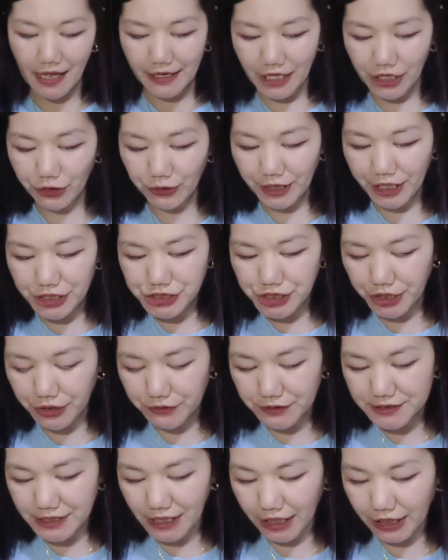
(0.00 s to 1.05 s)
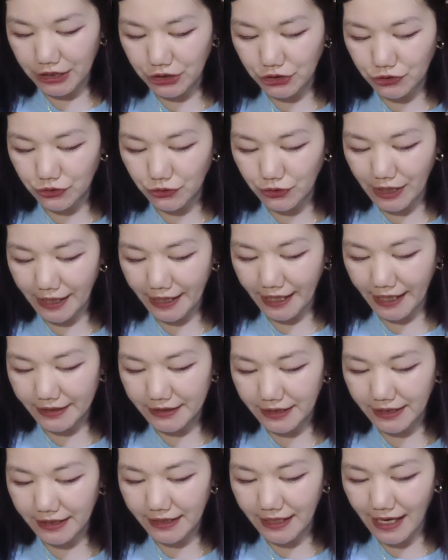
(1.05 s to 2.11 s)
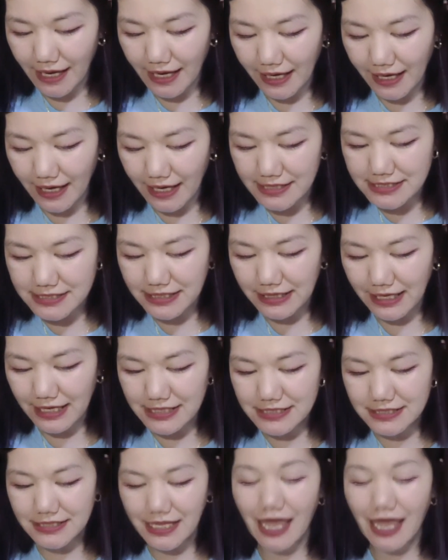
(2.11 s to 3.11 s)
na yung na-share ko sa inyo ng 18 carats last